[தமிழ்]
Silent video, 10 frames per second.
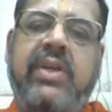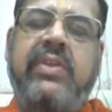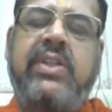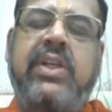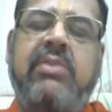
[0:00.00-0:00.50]

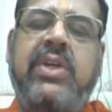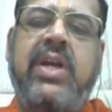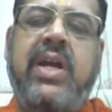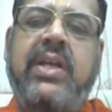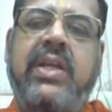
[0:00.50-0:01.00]
வருவதற்கு
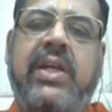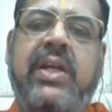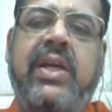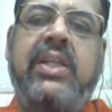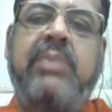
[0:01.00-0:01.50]
முன்னாடி
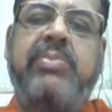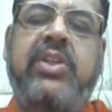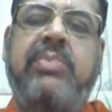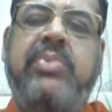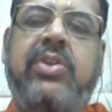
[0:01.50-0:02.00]
இரண்டாயிரத்தி
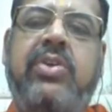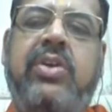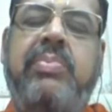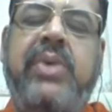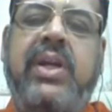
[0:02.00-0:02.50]
பத்து
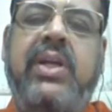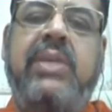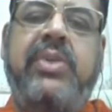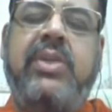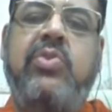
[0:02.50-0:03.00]
பதினொன்று பன்னெண்டு
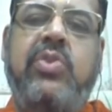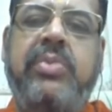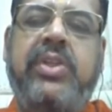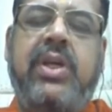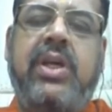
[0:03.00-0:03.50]
பதிமூணு
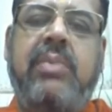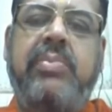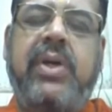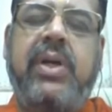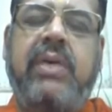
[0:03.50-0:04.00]
பத்து
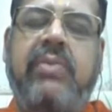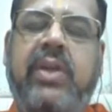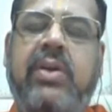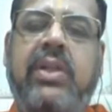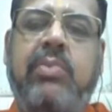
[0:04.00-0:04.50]

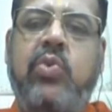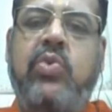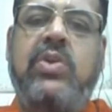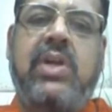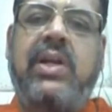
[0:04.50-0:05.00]
வரைக்கும் அந்த
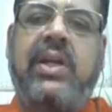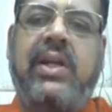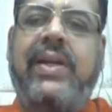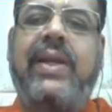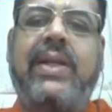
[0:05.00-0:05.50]
மூன்று
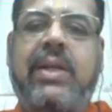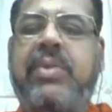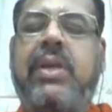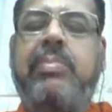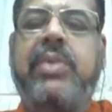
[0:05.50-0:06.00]
ஆண்டுகள் டேட்டா
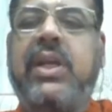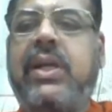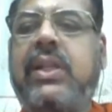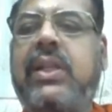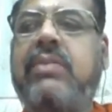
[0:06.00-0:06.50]
பல பல
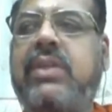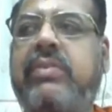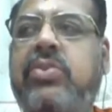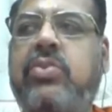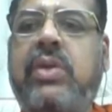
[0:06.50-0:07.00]
இடத்துல வந்து
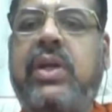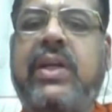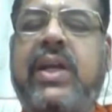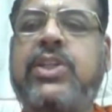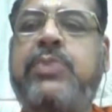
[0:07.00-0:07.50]
வெறும்
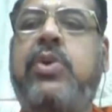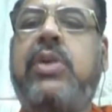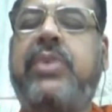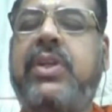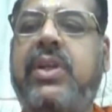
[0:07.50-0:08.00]
டேஷ்
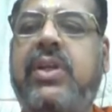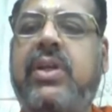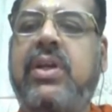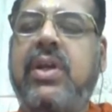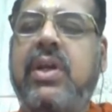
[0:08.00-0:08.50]

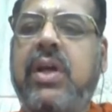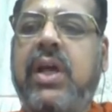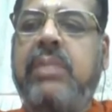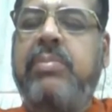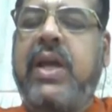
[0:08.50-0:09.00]
போடப்பட்டிருக்கு
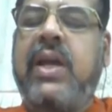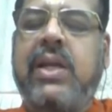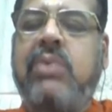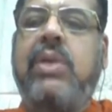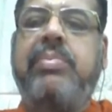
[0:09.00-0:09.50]
அது
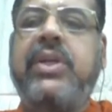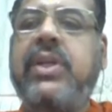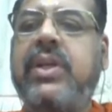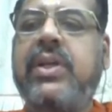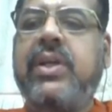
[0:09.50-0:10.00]
பிளாங்கா
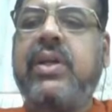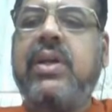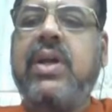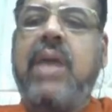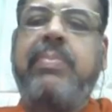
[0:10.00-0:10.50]
விடப்பட்டிருக்கு
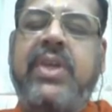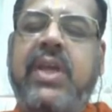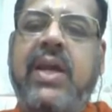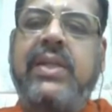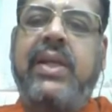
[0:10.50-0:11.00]
அப்ப
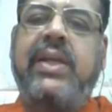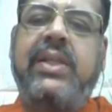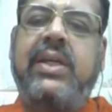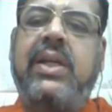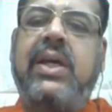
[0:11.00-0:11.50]
ஏன் அதை
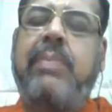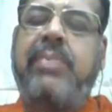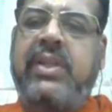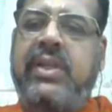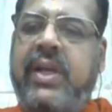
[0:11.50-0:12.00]
எடுத்துக்கல
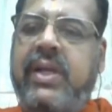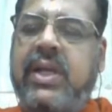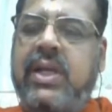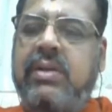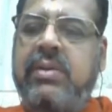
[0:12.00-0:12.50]
அப்ப அந்த
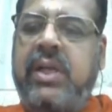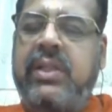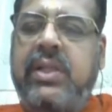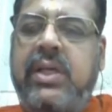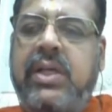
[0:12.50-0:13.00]
டேட்டா
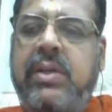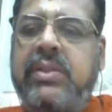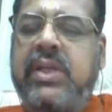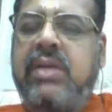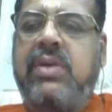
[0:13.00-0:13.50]
அந்த
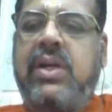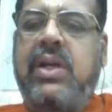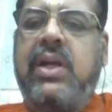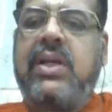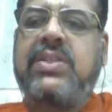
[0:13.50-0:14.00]

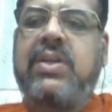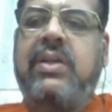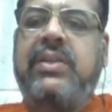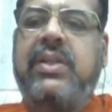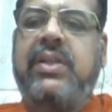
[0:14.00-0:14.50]
தரவுகள்
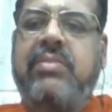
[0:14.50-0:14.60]
அரசாங்கத்திடம்